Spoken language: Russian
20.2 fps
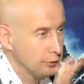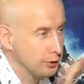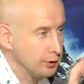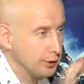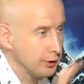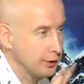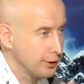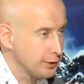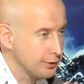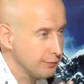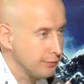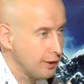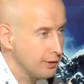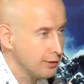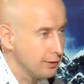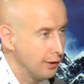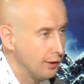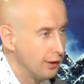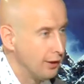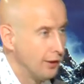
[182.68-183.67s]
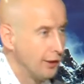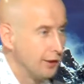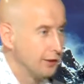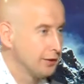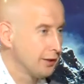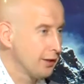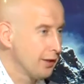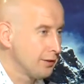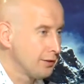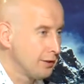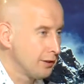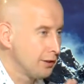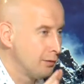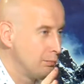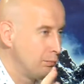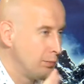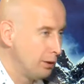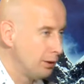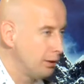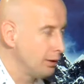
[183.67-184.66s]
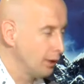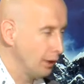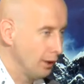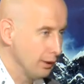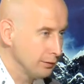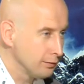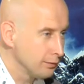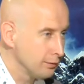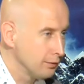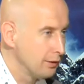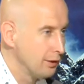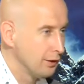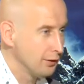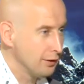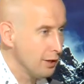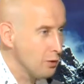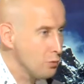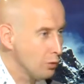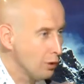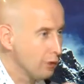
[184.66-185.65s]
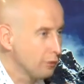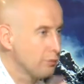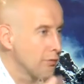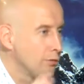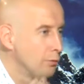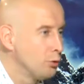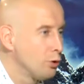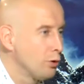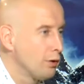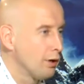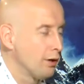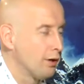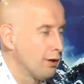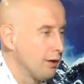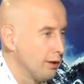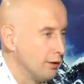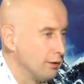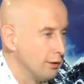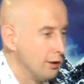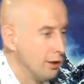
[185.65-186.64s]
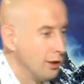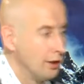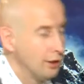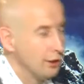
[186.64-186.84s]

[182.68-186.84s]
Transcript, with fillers: это название – это как некий бриллиант – да, у которого много граней.